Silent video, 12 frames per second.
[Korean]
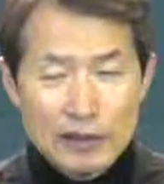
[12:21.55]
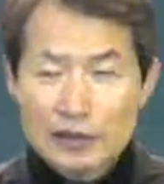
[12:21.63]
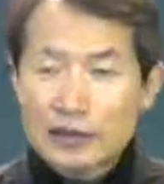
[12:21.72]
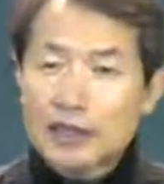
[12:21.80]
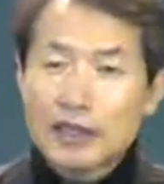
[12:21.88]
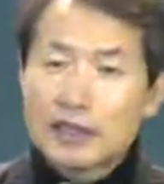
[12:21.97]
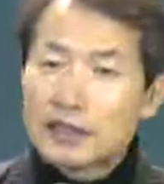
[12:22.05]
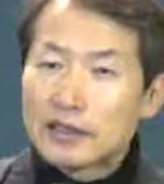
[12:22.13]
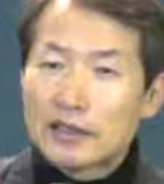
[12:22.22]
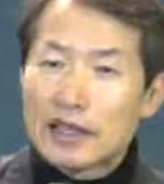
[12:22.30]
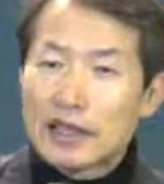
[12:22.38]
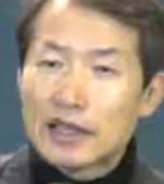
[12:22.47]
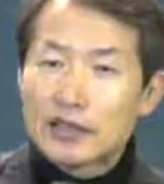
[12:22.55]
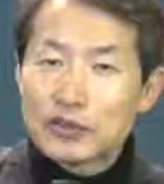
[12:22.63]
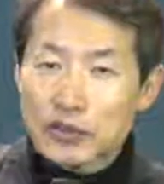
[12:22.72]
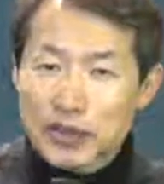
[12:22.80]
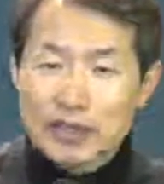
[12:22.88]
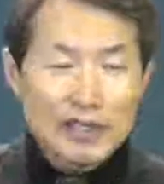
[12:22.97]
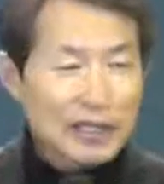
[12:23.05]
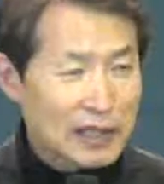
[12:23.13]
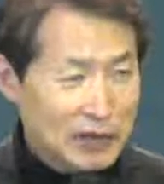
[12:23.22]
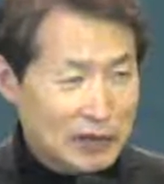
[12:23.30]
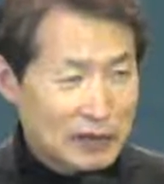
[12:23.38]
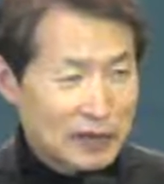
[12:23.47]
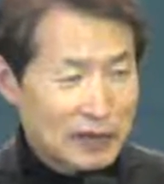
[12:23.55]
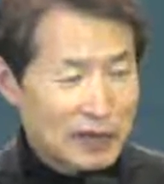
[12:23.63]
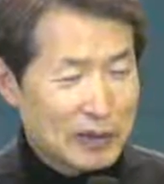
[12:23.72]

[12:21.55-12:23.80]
스타일은 달라도 괜찮아요.